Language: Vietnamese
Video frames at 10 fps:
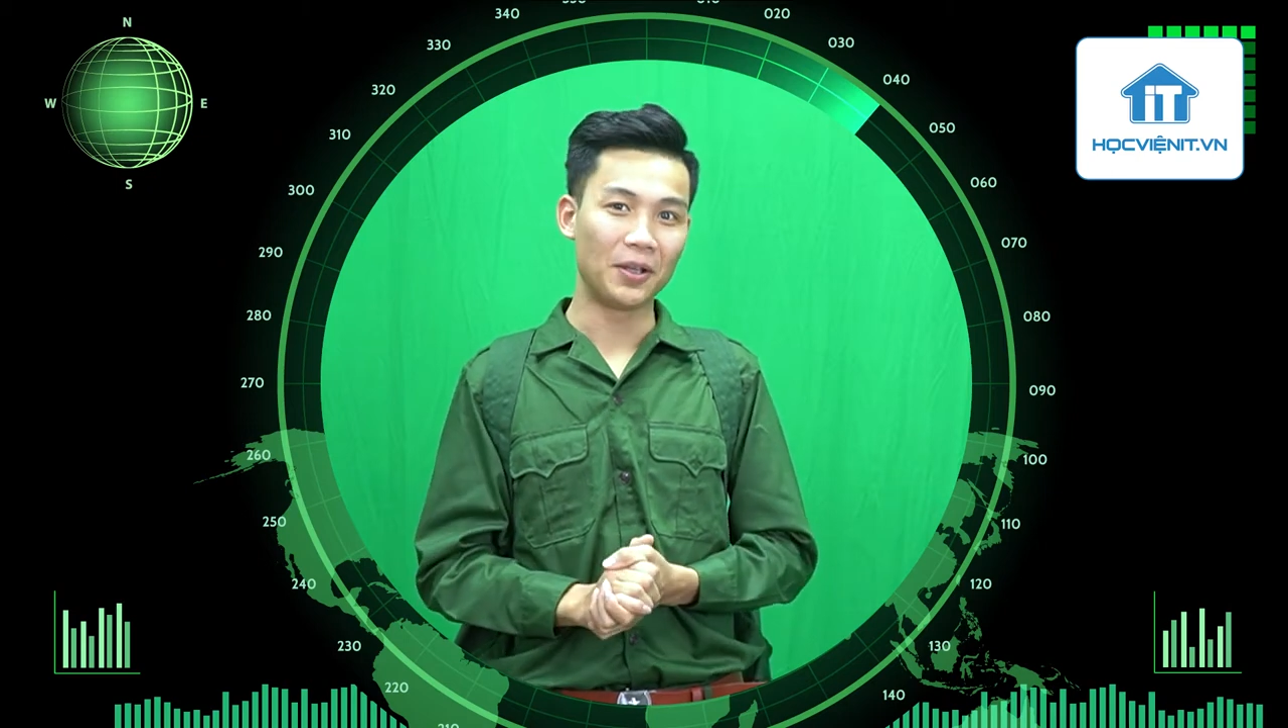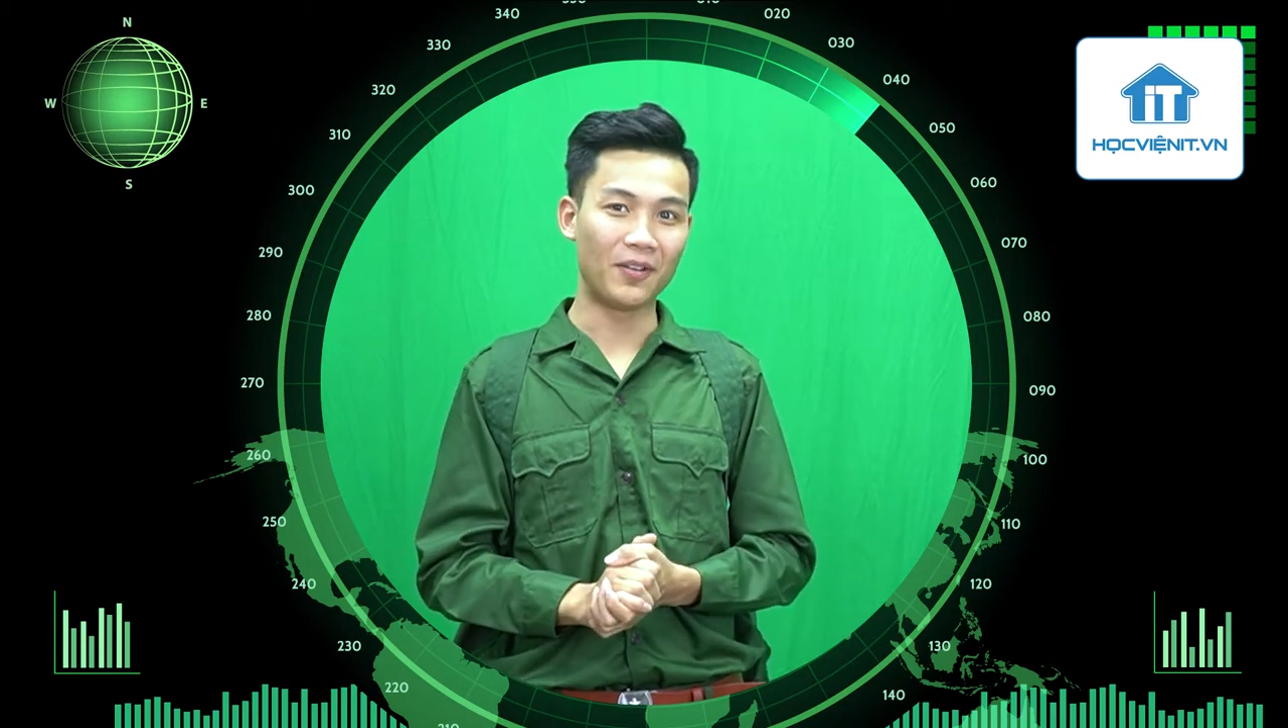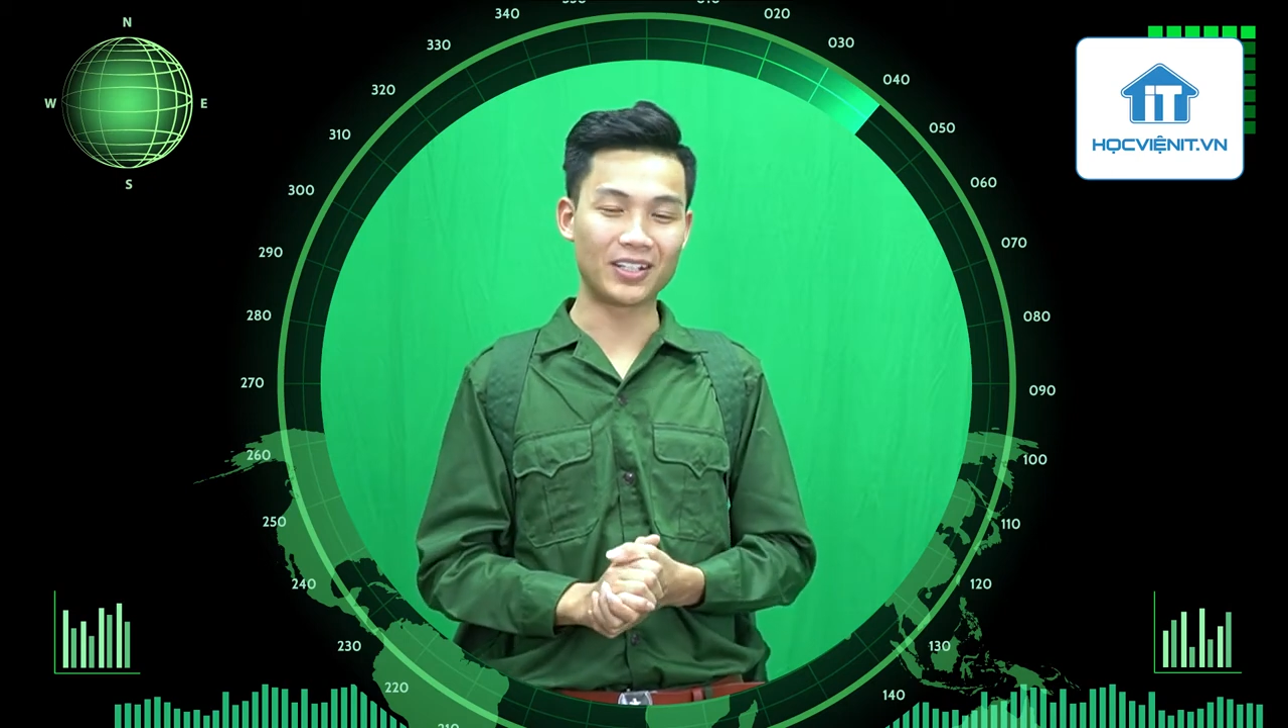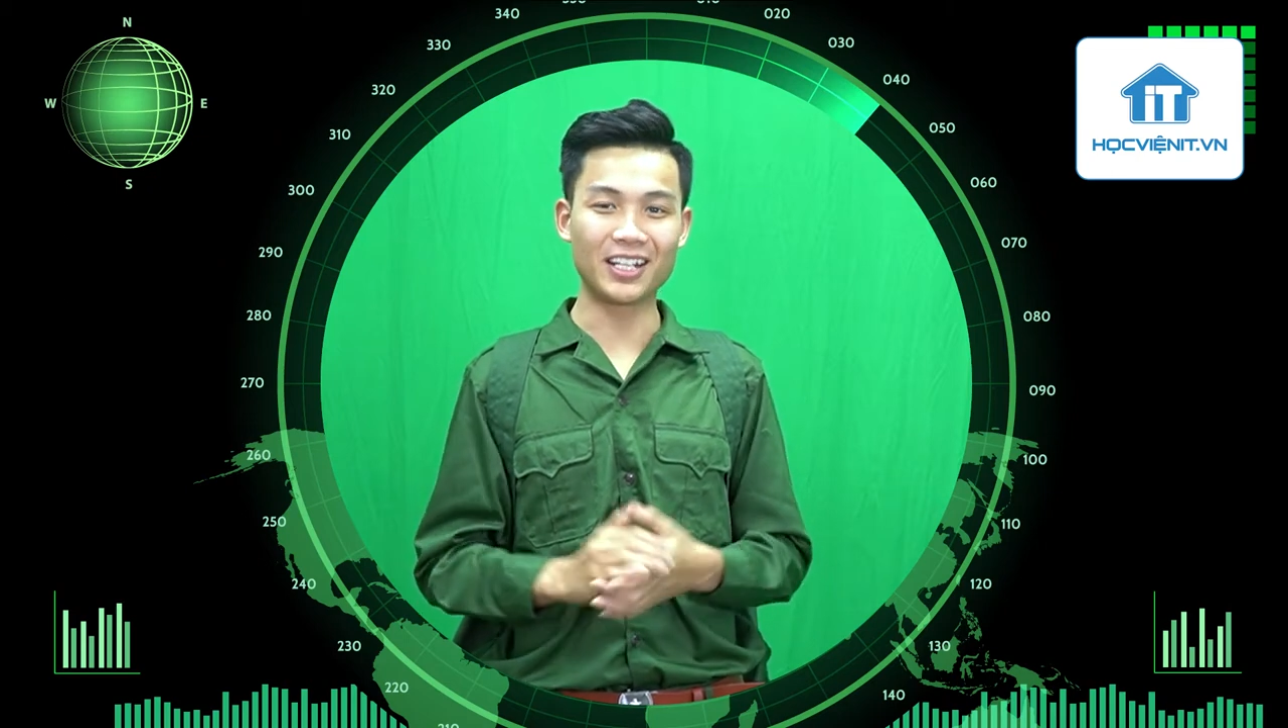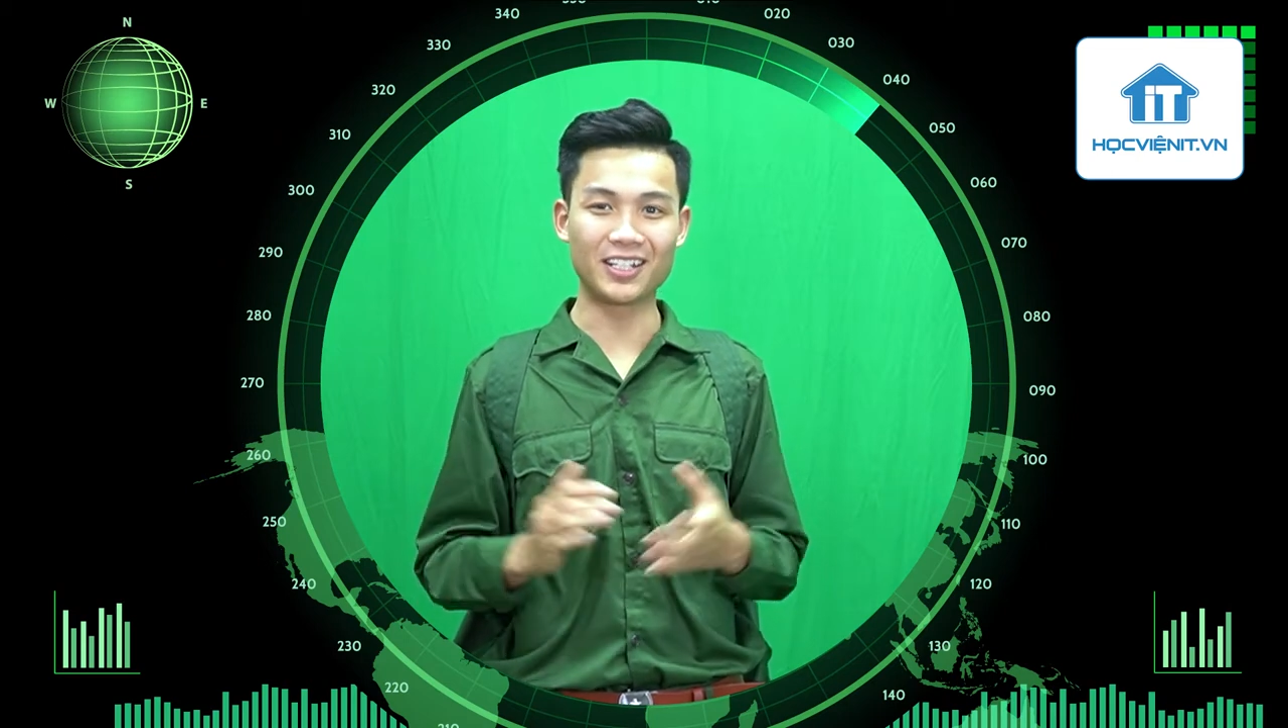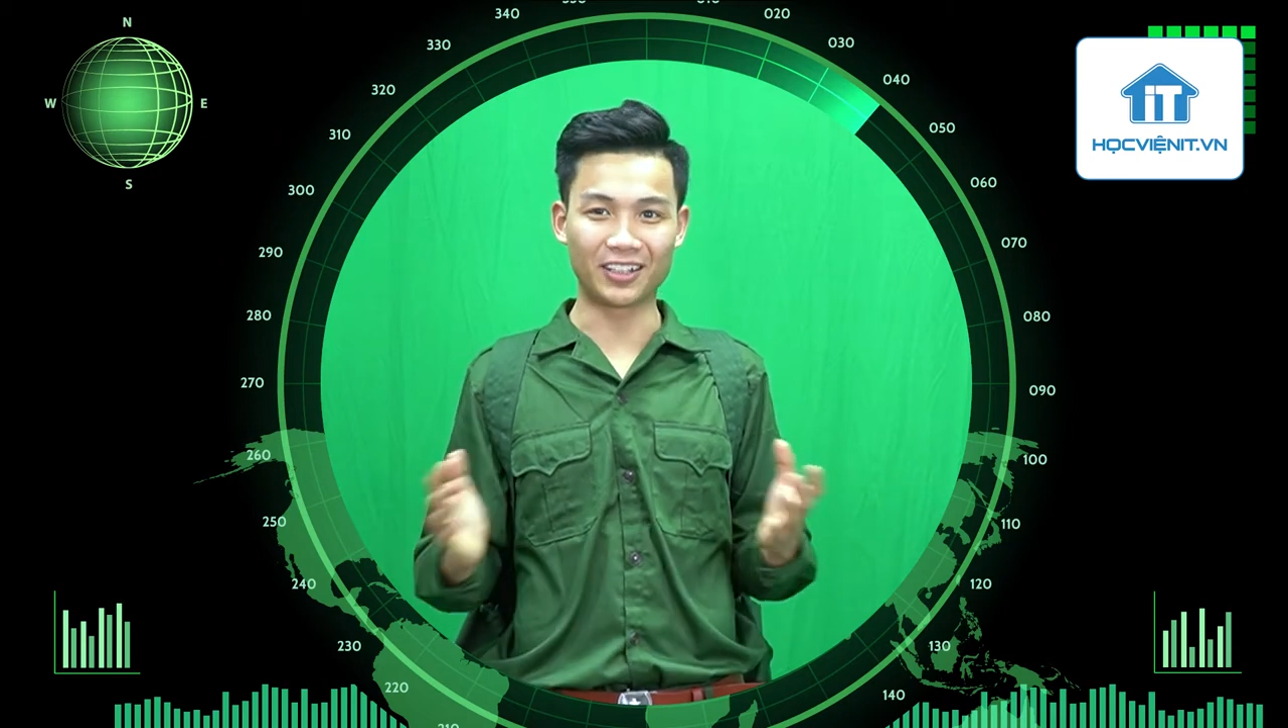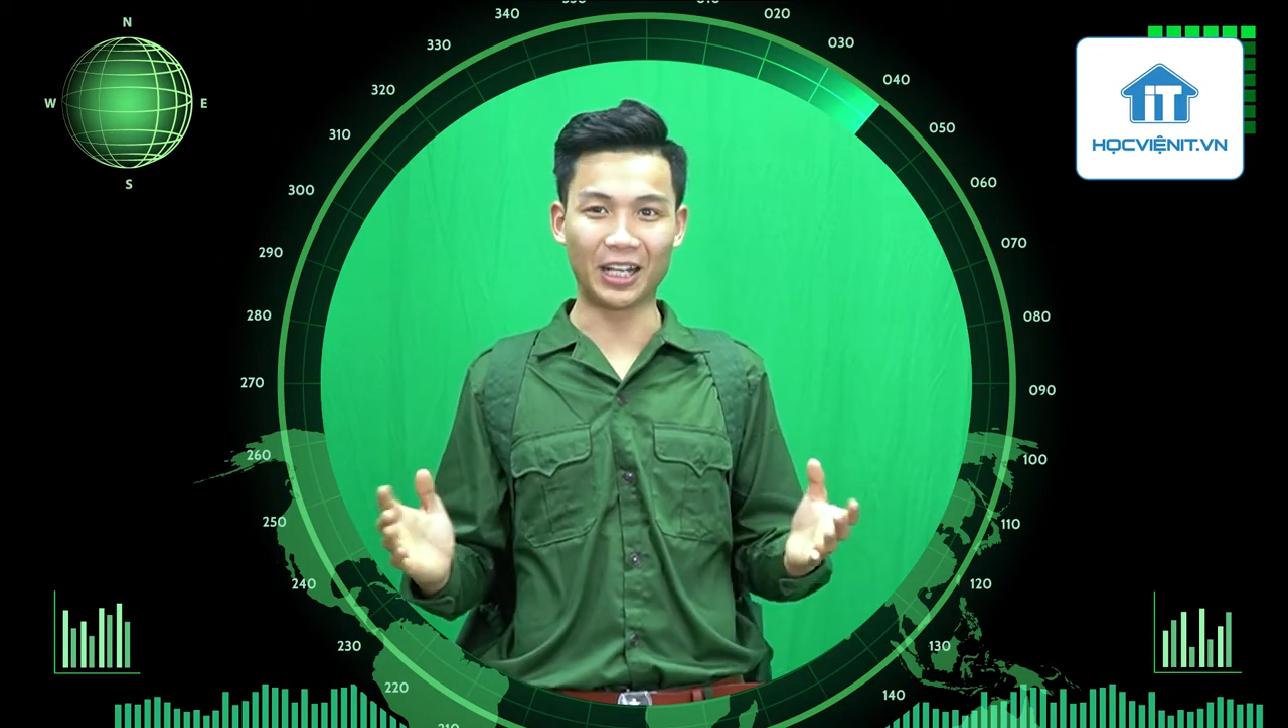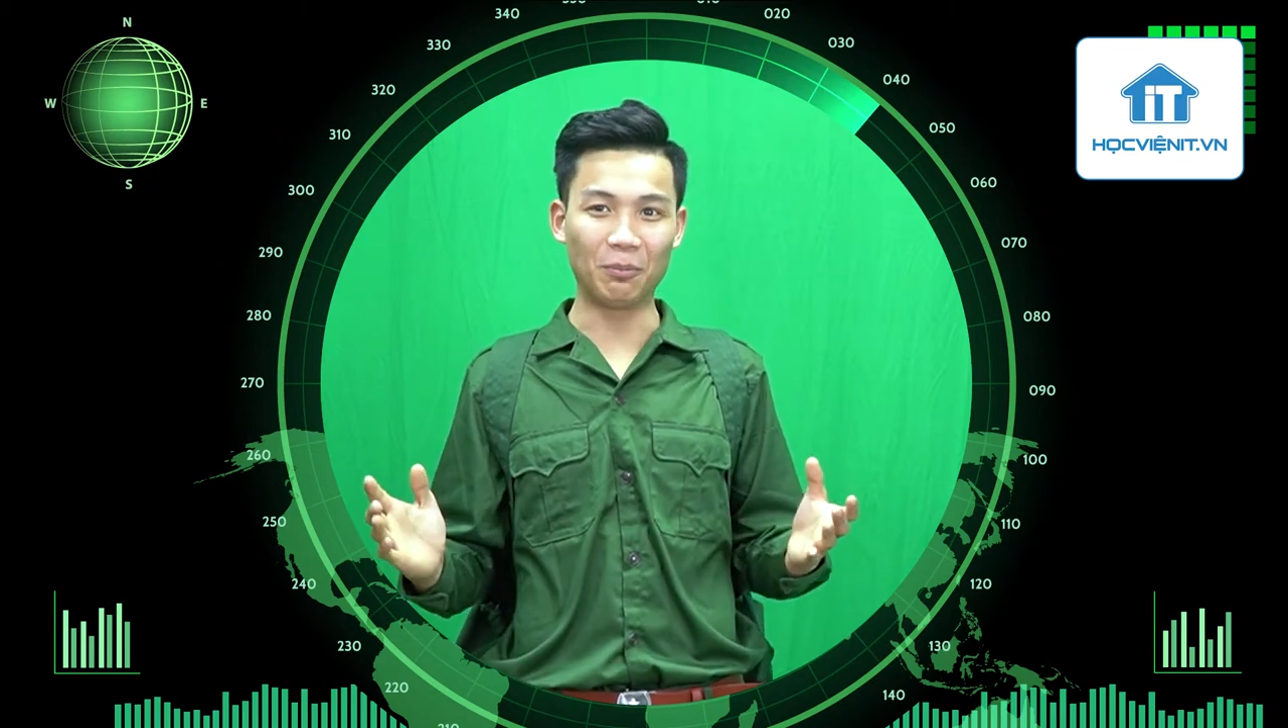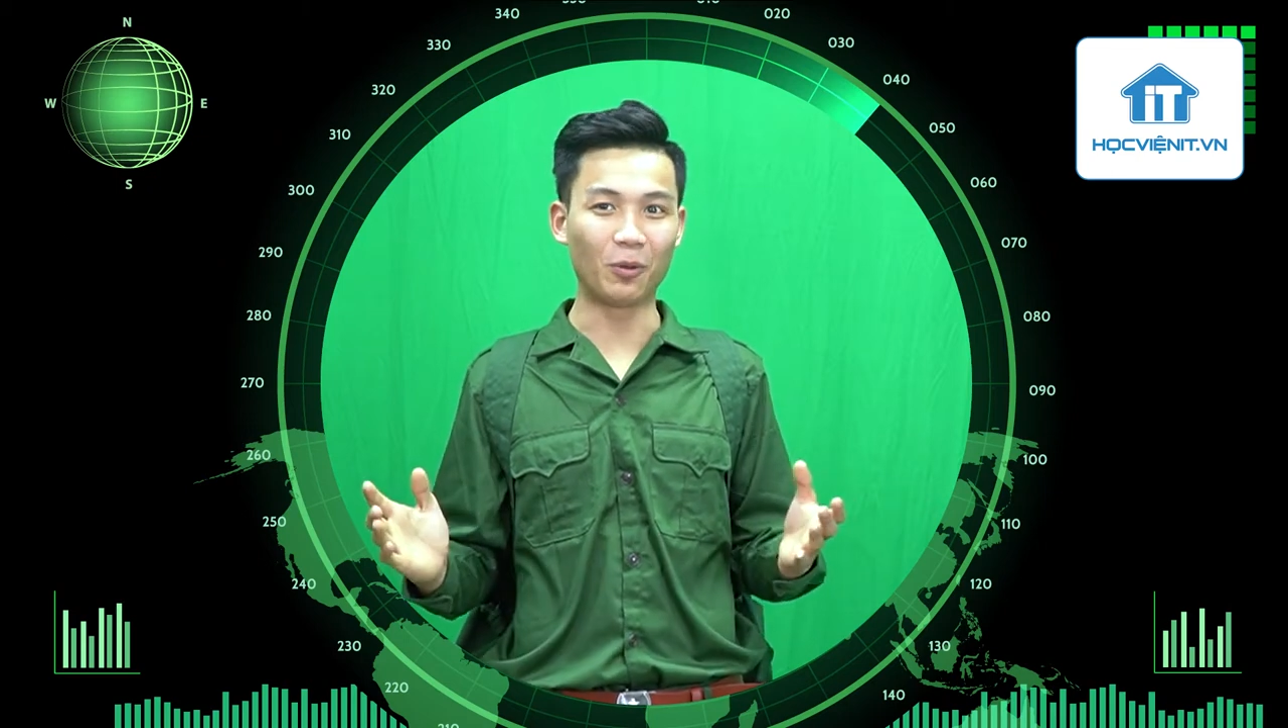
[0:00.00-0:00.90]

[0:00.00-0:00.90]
và sẽ trở thành